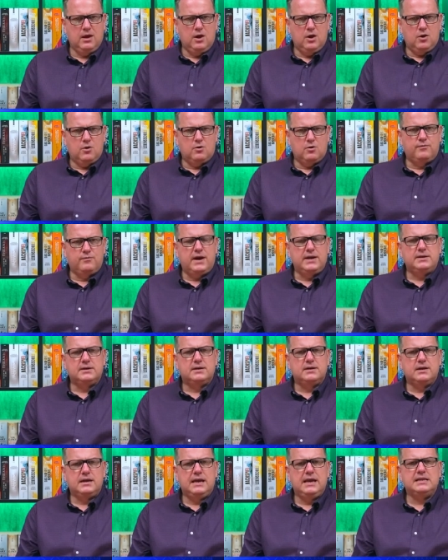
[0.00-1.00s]
Und
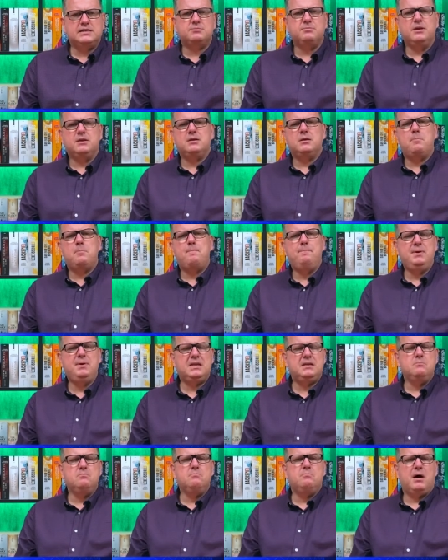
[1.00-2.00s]
weiter geht's mit
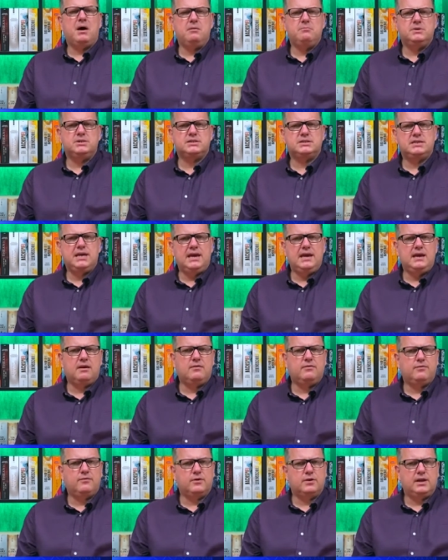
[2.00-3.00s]
Bitten by Mistake
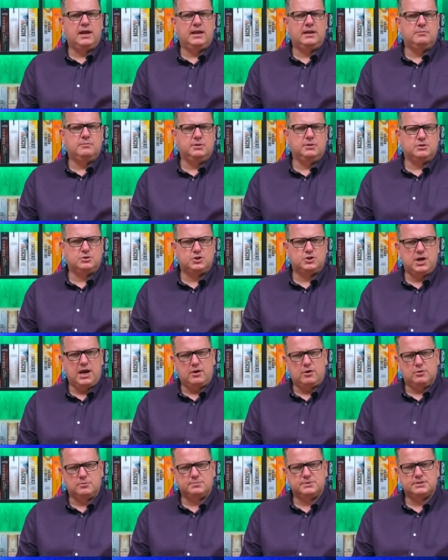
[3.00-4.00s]
von Annabel
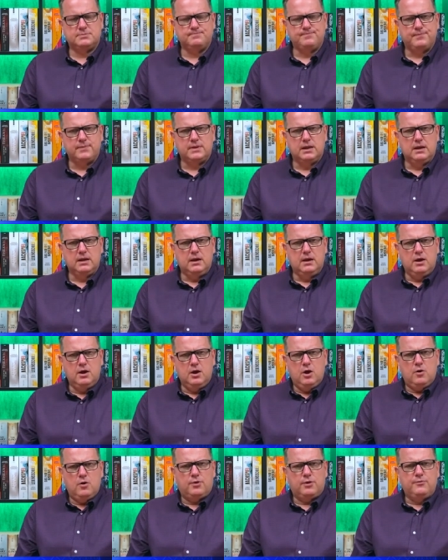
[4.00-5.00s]
Jacobs.
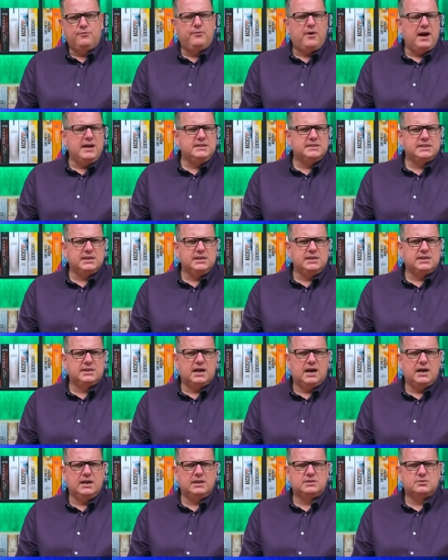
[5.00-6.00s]
Von
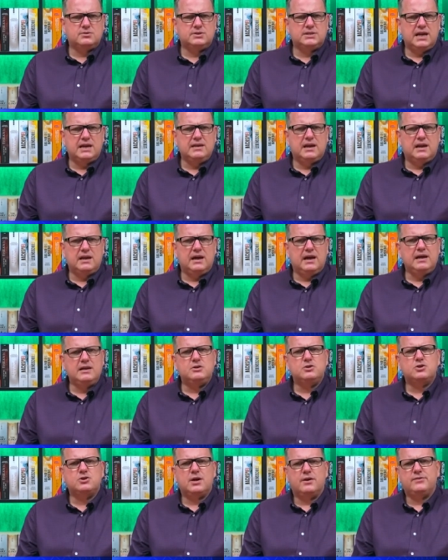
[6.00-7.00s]
Feindseligkeit zu sengender
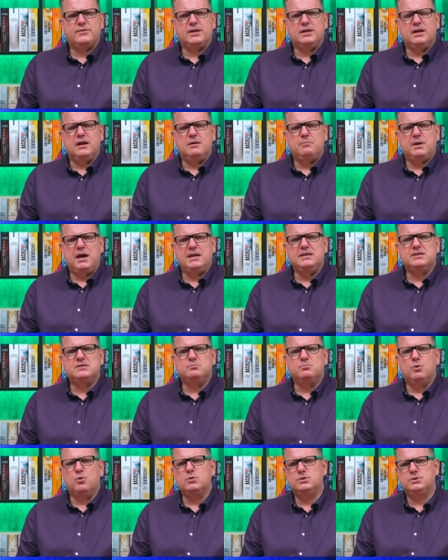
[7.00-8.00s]
Leidenschaft innerhalb eines
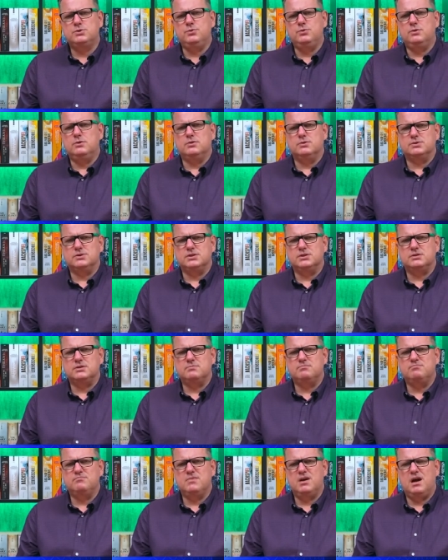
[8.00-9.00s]
Mondzykluses.
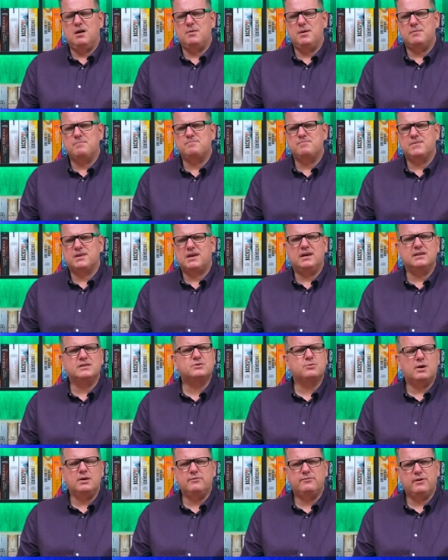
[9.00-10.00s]
Aber kann
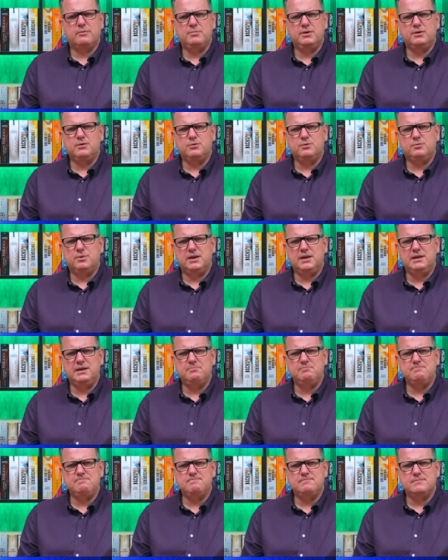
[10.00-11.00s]
so eine Verbindung
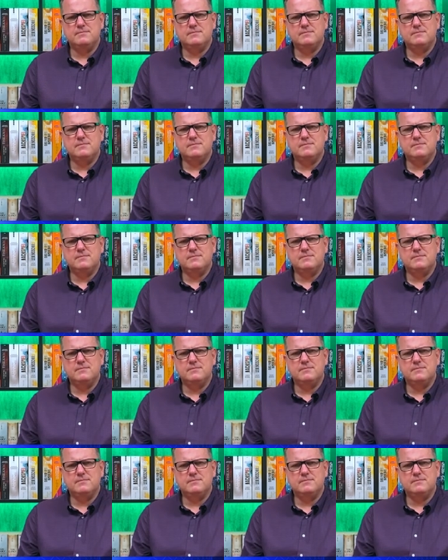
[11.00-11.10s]
überleben?